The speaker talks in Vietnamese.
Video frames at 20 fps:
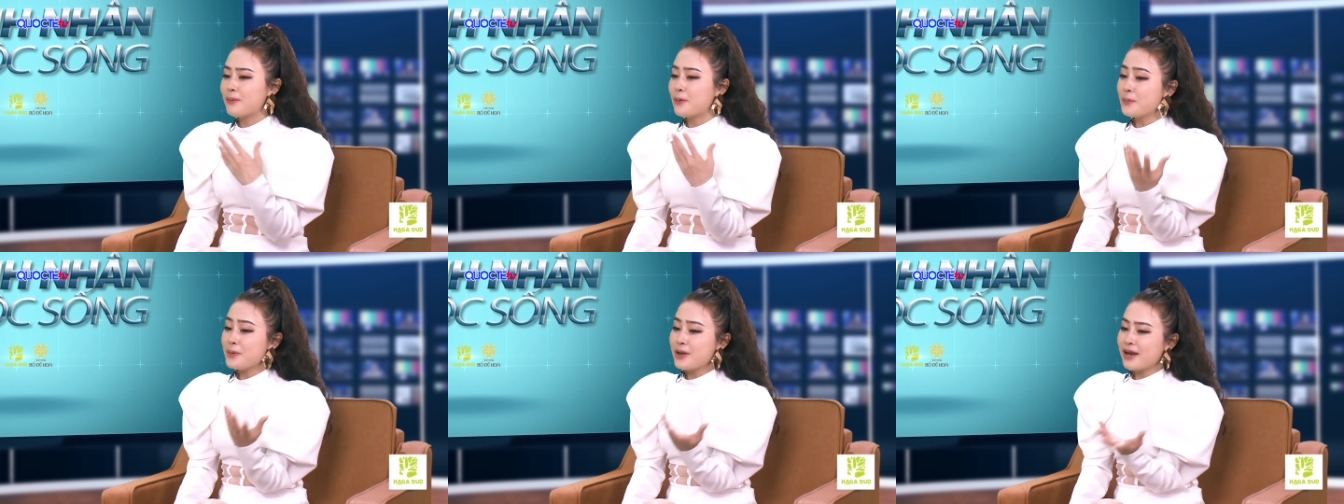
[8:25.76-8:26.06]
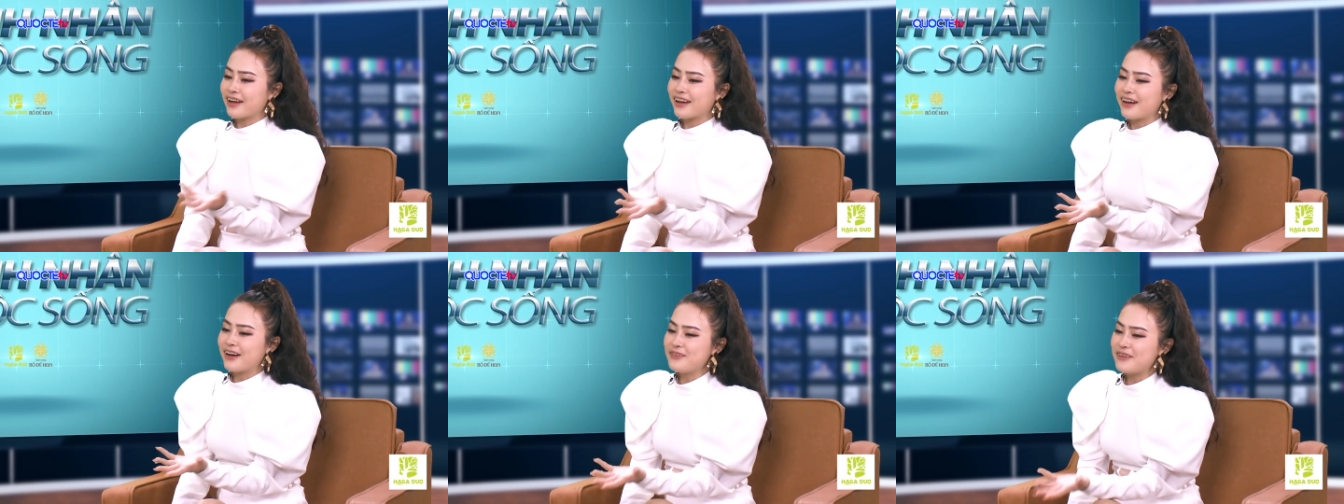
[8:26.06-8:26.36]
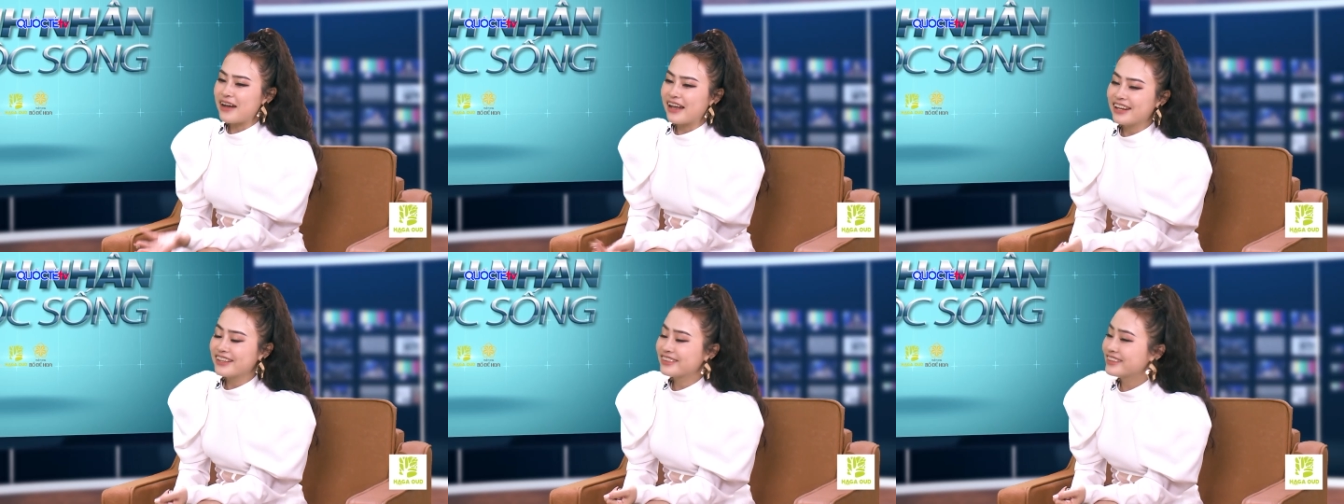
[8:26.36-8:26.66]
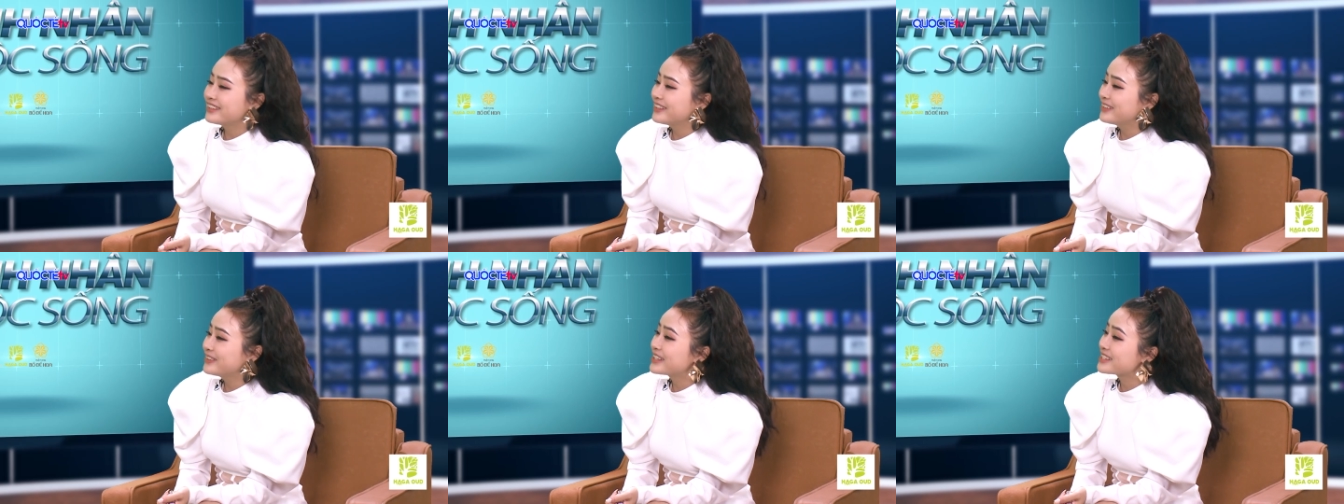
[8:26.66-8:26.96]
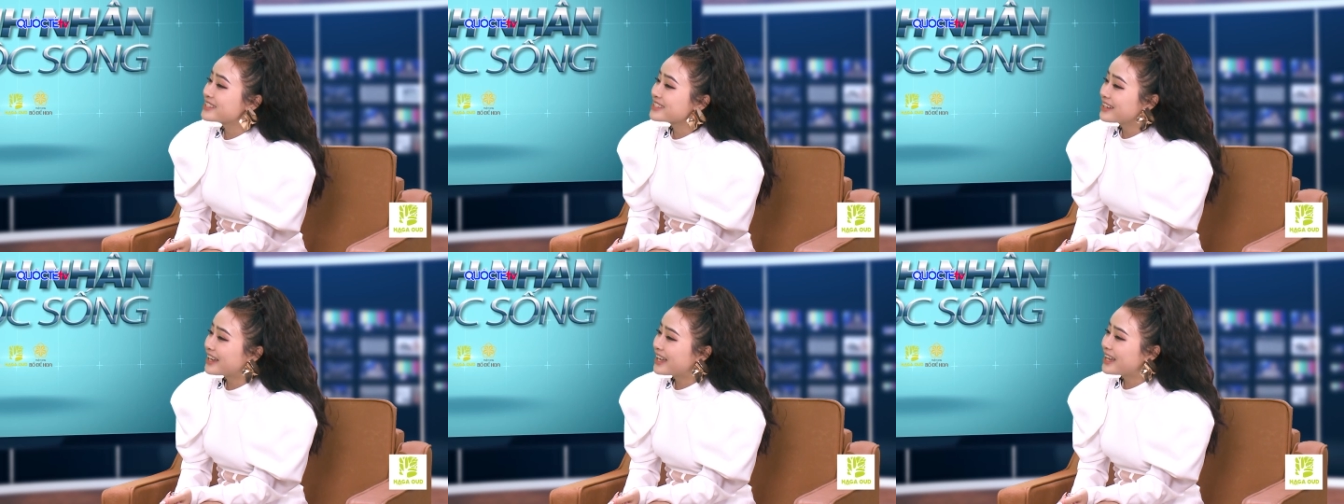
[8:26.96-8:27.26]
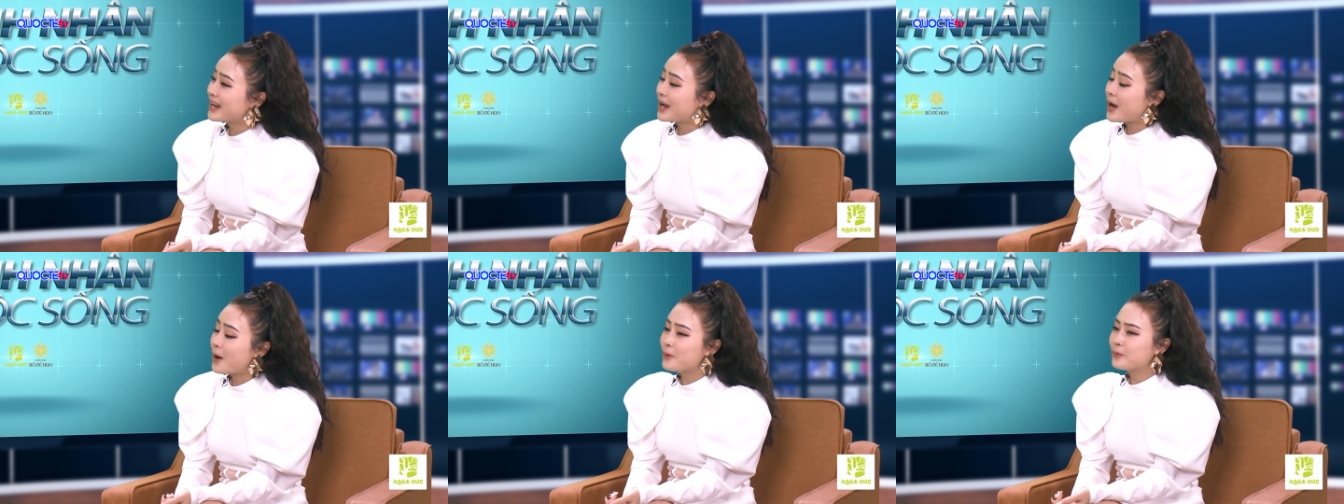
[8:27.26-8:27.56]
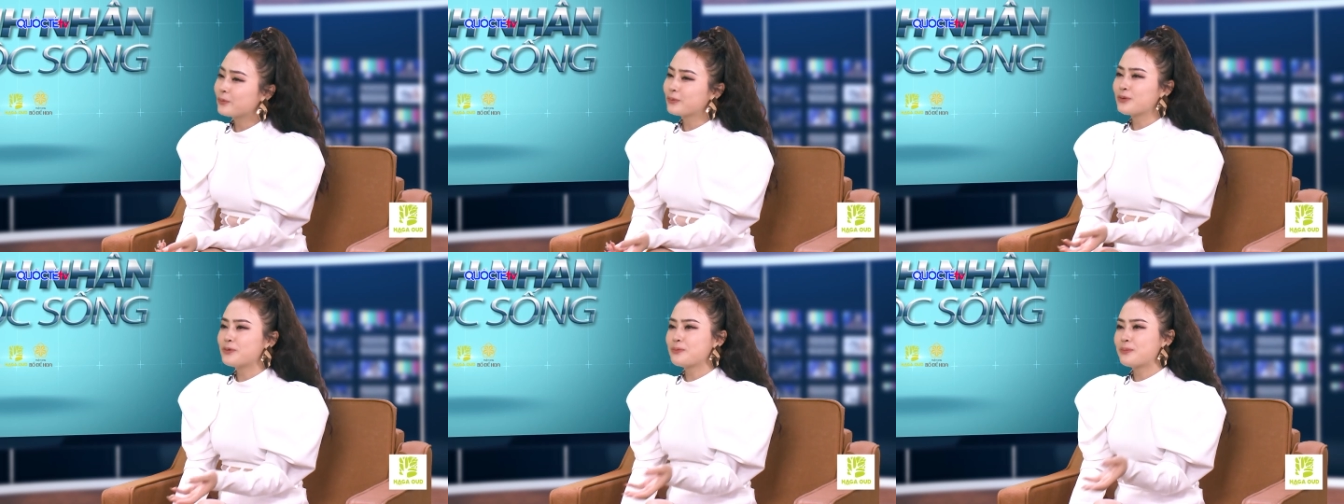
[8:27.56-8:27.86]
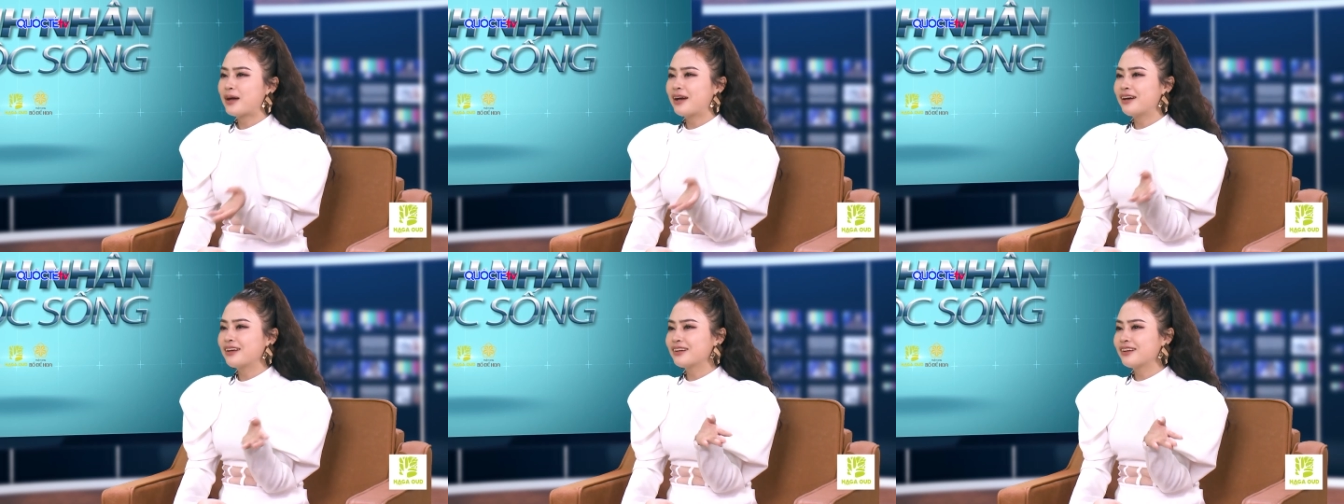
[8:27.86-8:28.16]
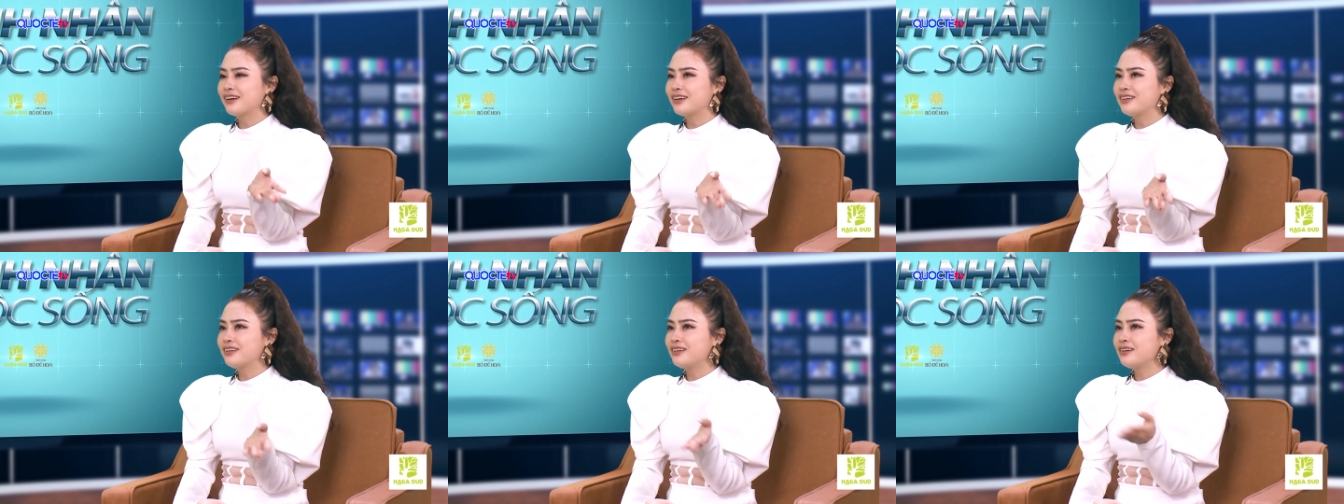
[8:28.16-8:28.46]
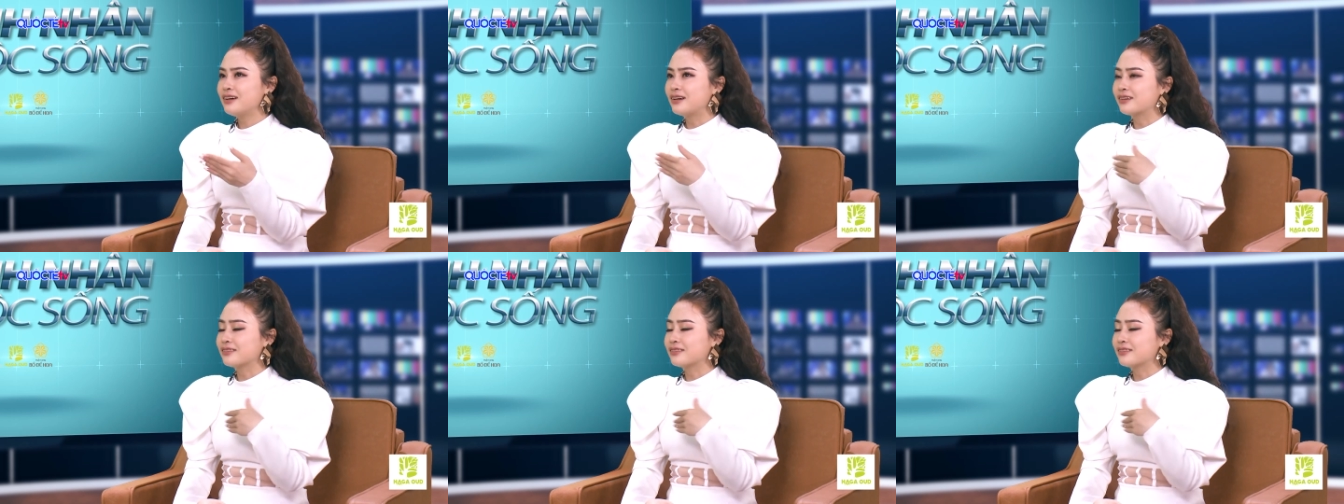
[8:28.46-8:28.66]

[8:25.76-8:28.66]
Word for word: em không biết là có phải là tình yêu thật sự hay không, nhưng mà anh ấy